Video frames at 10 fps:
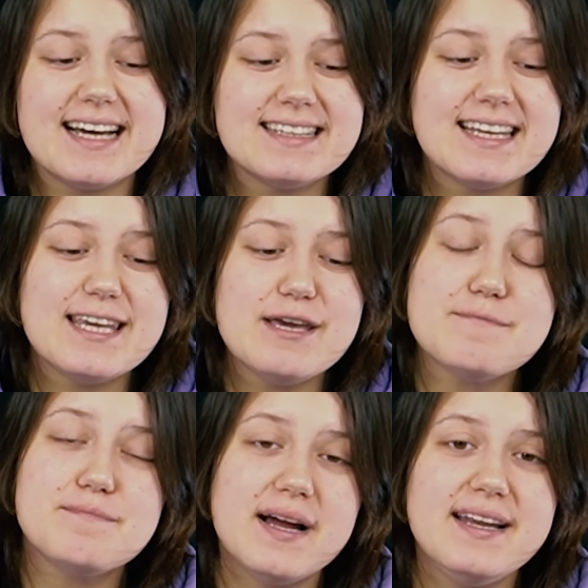а
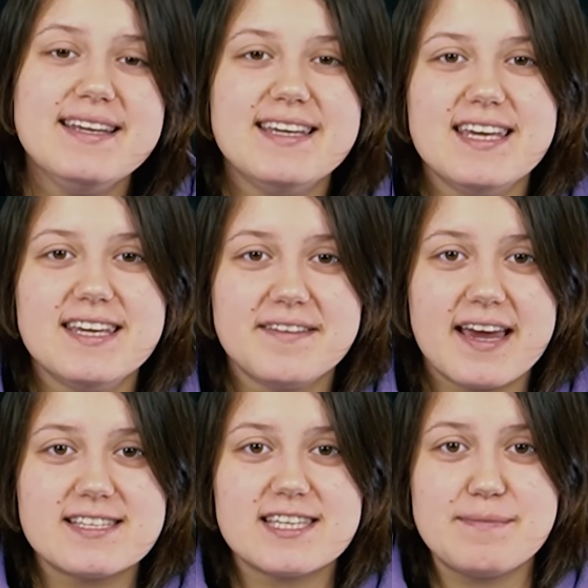таки маленький
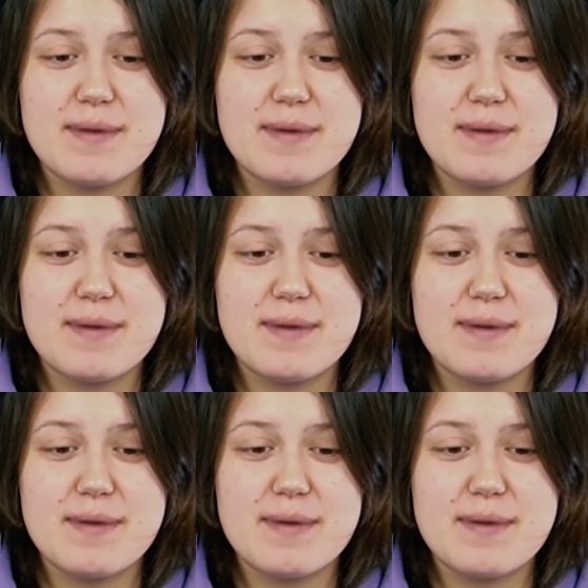еврейский